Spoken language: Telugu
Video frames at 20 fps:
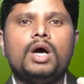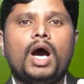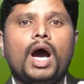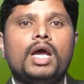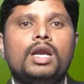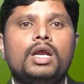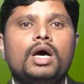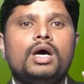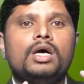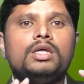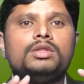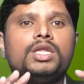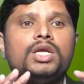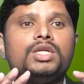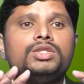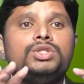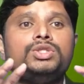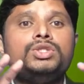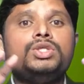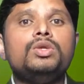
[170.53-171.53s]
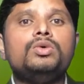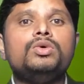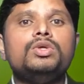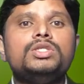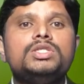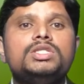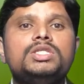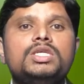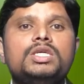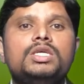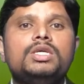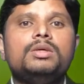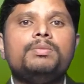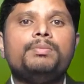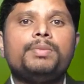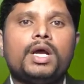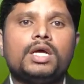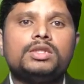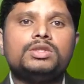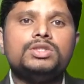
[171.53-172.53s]
ఆయన తన శిష్యుల గురించి
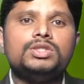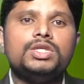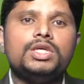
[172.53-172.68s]
ప్రార్థన